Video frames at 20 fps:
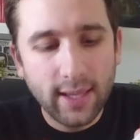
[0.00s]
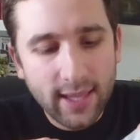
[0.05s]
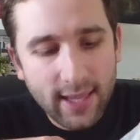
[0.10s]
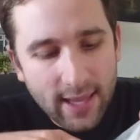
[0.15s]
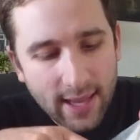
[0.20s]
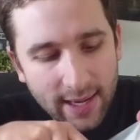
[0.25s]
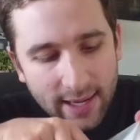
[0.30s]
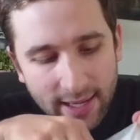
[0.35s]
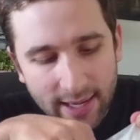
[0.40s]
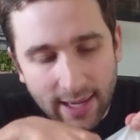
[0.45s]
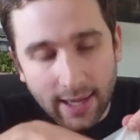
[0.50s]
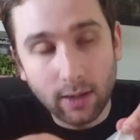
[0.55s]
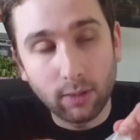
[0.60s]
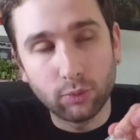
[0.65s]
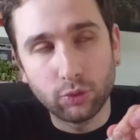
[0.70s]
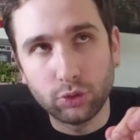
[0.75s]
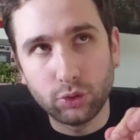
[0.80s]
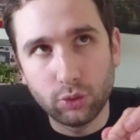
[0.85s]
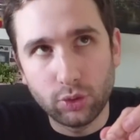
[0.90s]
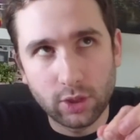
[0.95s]
Et elle est là, oh
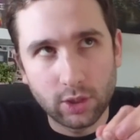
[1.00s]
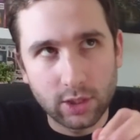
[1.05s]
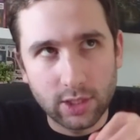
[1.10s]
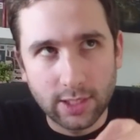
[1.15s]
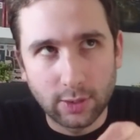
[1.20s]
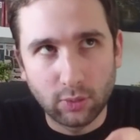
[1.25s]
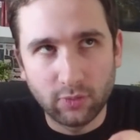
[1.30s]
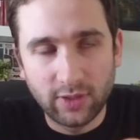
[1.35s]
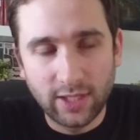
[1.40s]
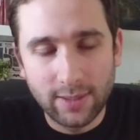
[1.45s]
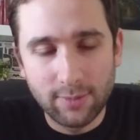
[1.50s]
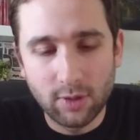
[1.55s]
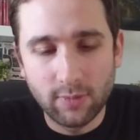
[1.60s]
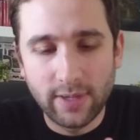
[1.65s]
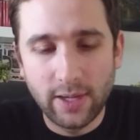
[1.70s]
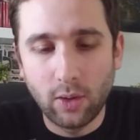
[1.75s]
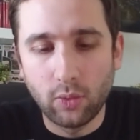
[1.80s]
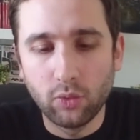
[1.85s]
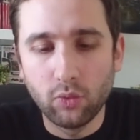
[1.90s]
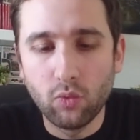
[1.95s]
mon dieu, je, je la trouve tellement
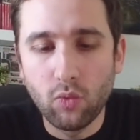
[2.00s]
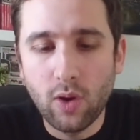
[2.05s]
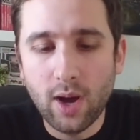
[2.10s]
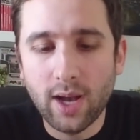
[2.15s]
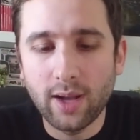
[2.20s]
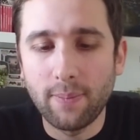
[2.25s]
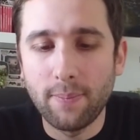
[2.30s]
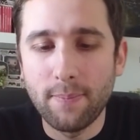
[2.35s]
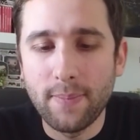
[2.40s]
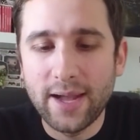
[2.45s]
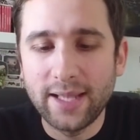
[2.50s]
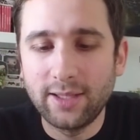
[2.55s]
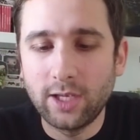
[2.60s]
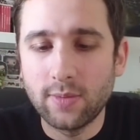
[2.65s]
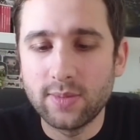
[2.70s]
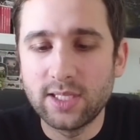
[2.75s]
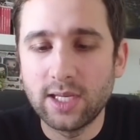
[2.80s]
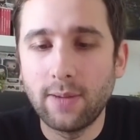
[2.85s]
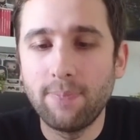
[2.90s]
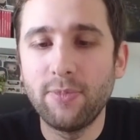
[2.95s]
belle en noir mat
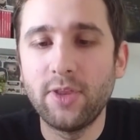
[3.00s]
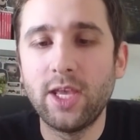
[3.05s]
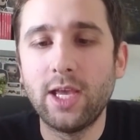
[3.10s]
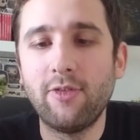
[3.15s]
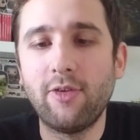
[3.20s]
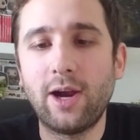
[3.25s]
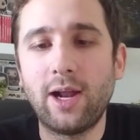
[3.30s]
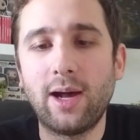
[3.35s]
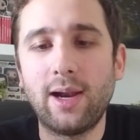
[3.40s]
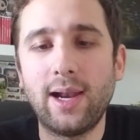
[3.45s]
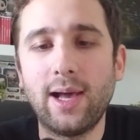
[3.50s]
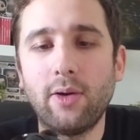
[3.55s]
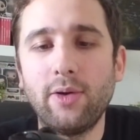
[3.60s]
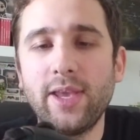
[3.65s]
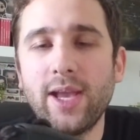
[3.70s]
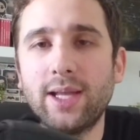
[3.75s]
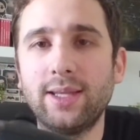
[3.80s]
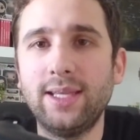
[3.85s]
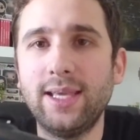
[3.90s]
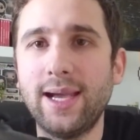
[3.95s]
comme ça. Et voilà, la
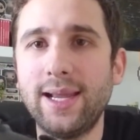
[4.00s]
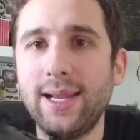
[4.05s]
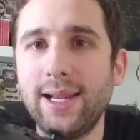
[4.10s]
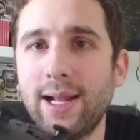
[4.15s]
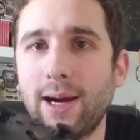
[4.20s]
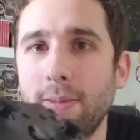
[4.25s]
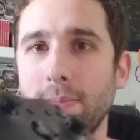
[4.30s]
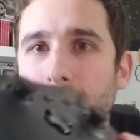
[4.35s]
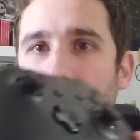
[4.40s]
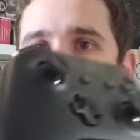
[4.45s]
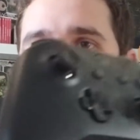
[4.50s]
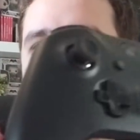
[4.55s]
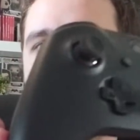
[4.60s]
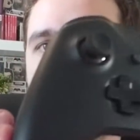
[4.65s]
regardez, elle est là.